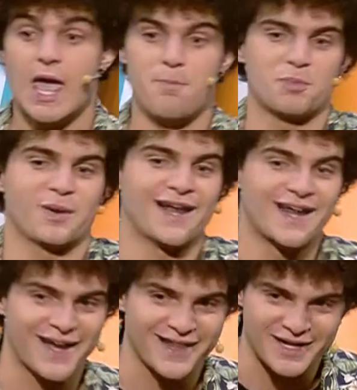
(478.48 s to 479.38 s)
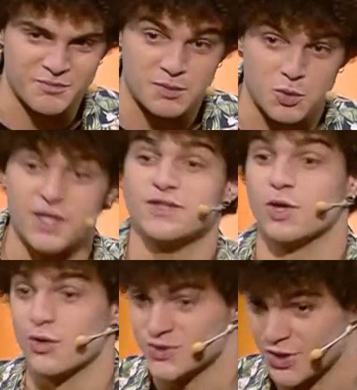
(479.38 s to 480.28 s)
e per parlarne nei termini più miti,
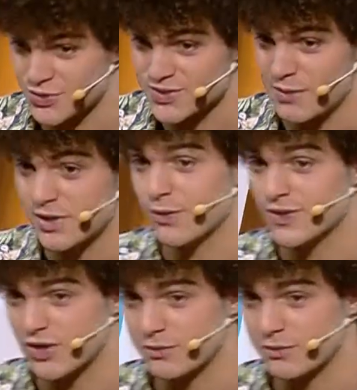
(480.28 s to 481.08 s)
un'illusione scusabile in quanto